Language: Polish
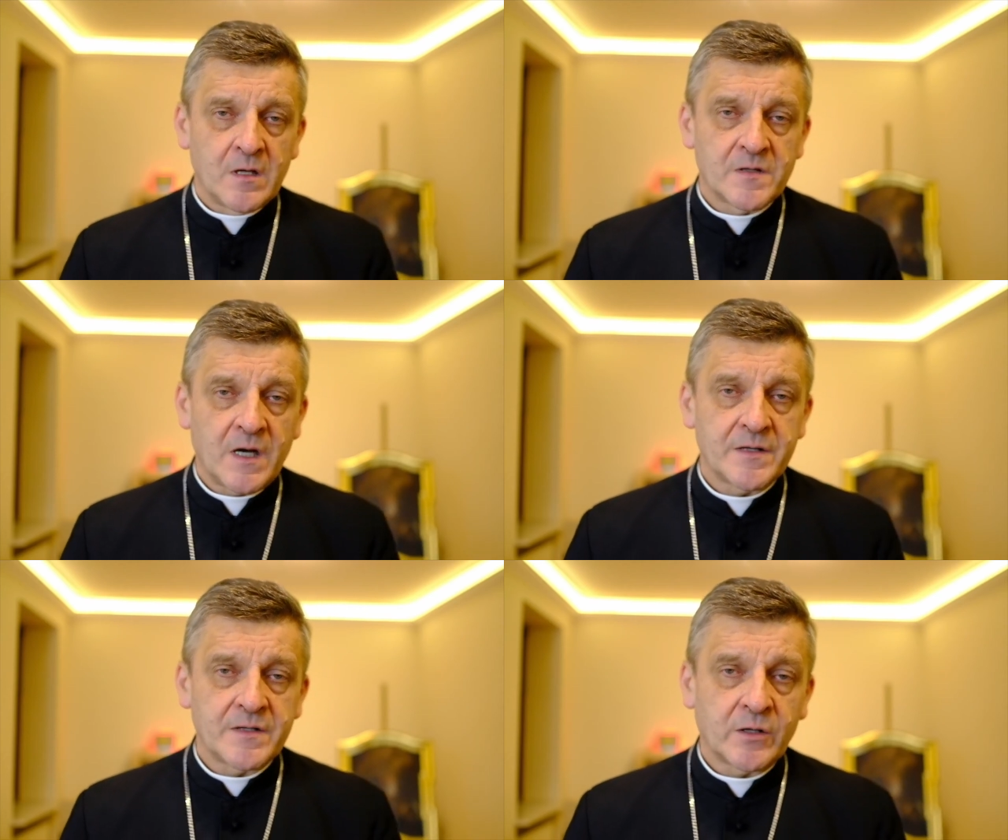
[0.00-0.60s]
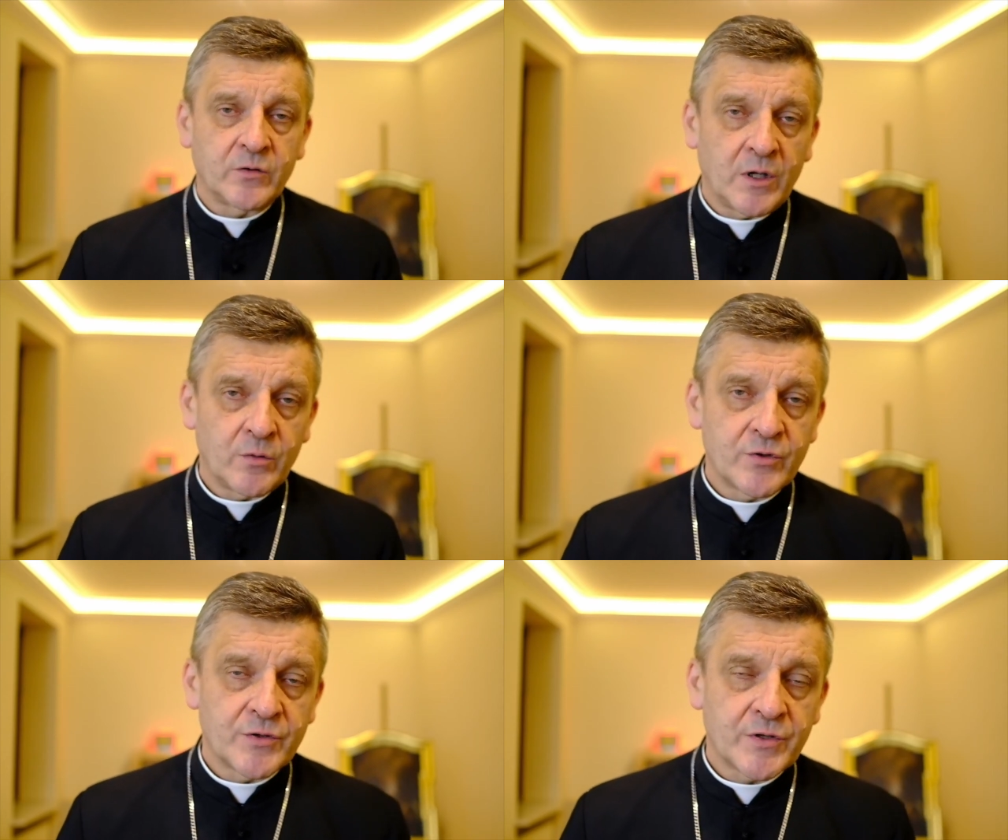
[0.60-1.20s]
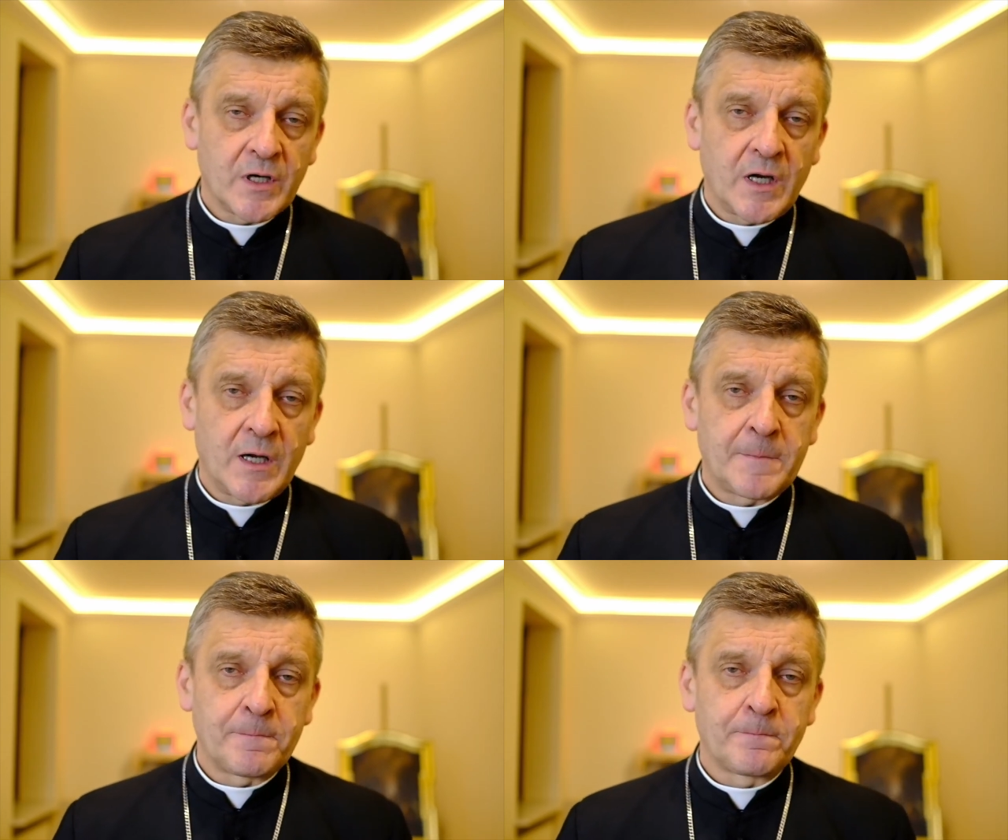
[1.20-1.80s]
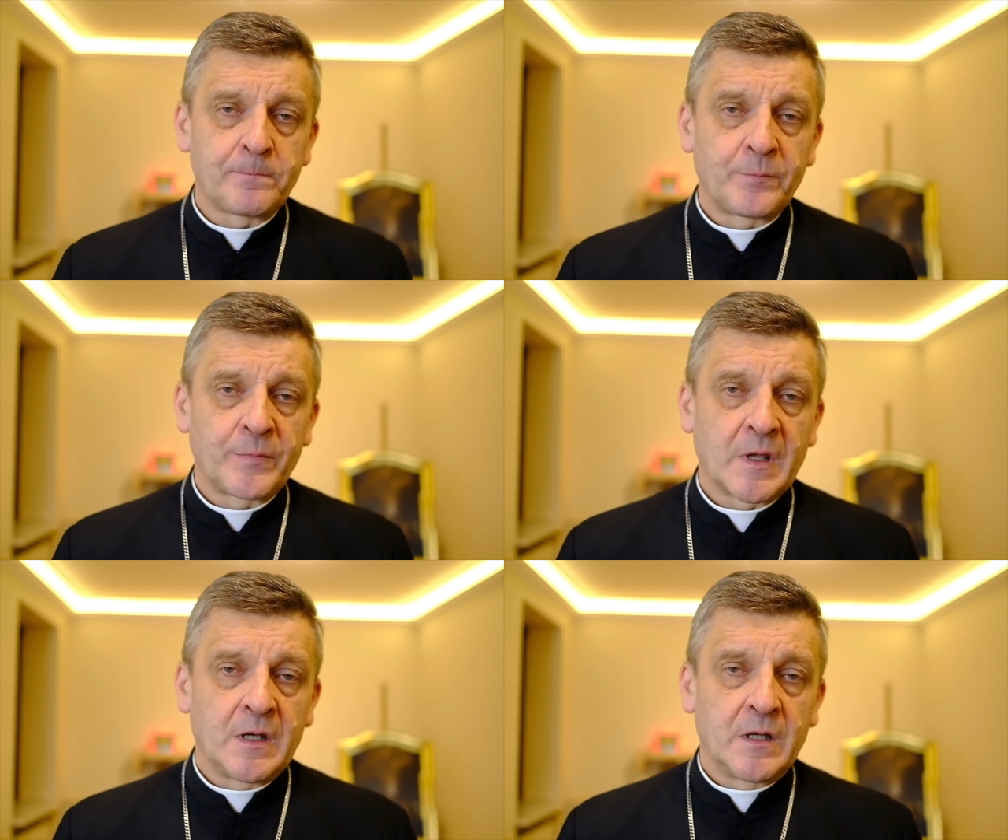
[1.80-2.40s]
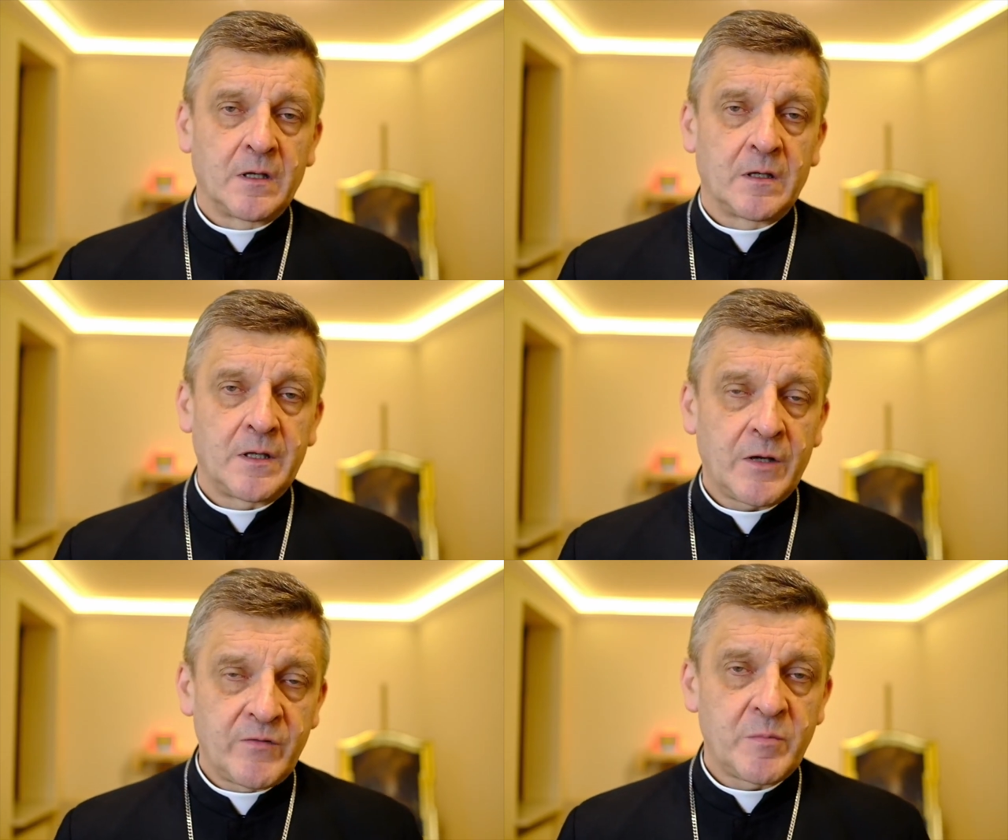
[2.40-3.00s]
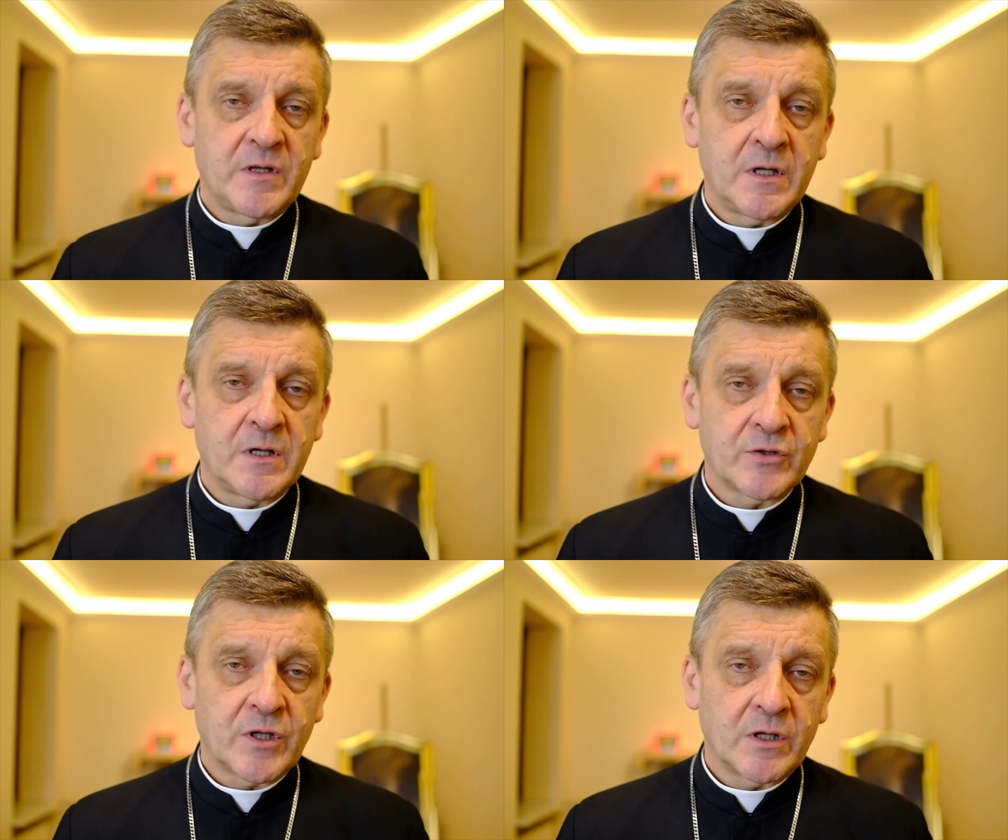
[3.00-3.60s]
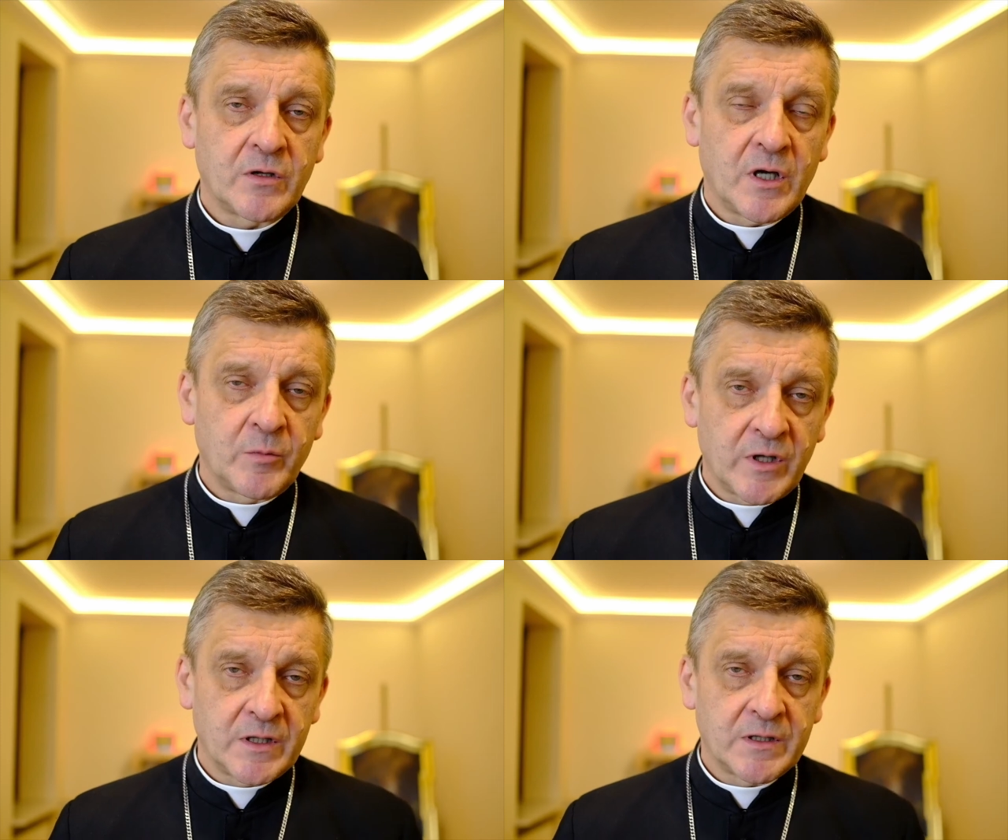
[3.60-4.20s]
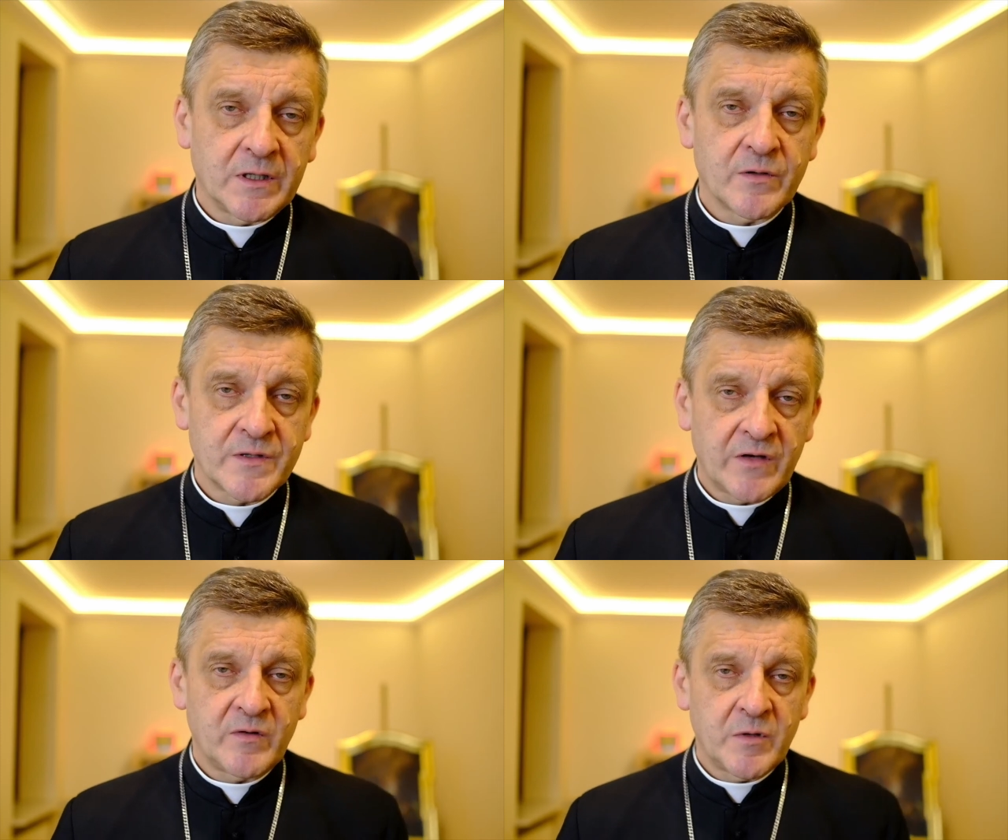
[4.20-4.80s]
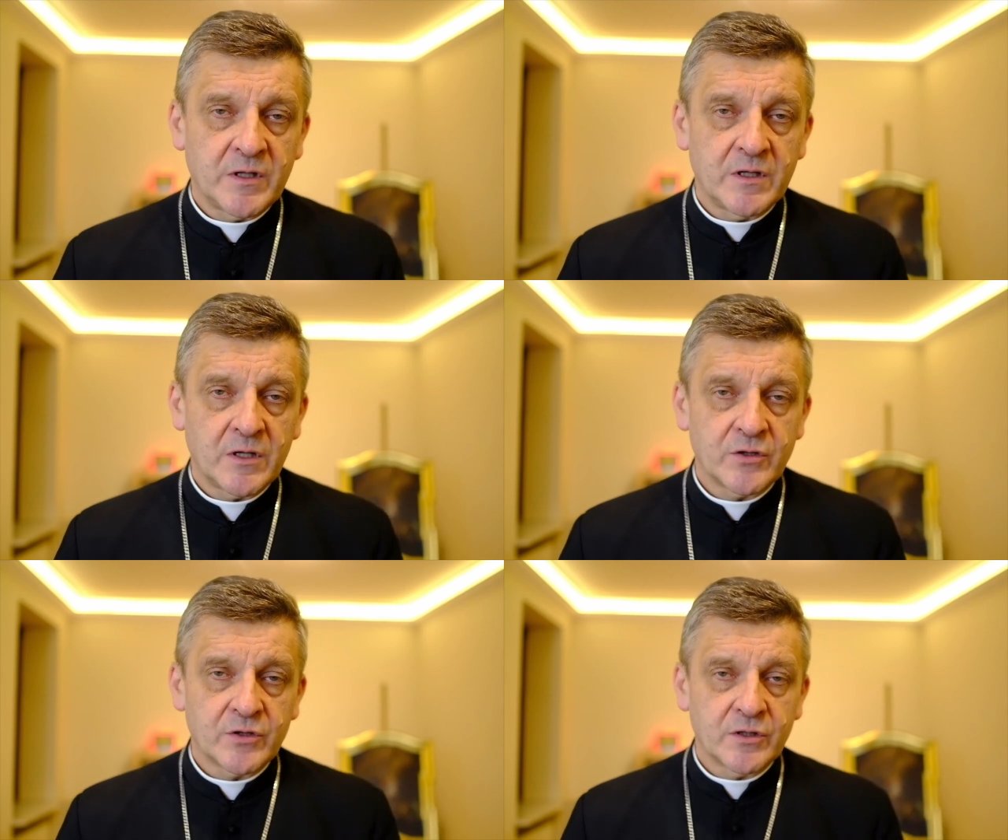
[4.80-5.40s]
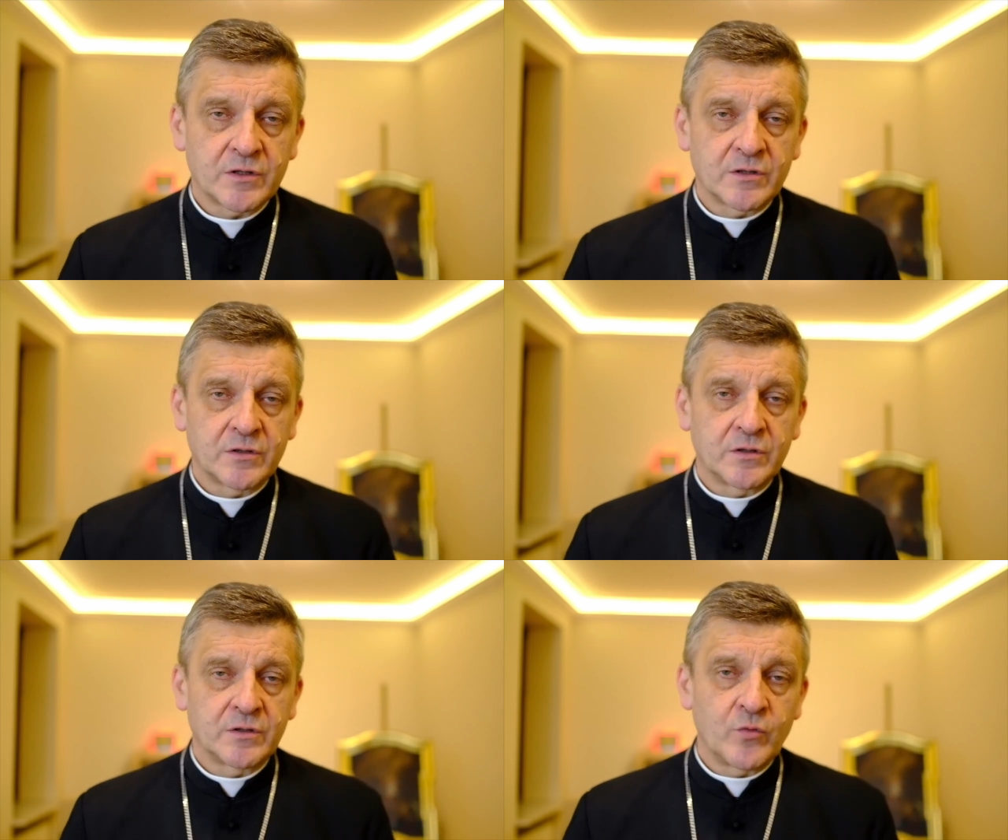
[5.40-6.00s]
Znalazł jako nauczyciela najwybitniejszego albo jednego z najwybitniejszych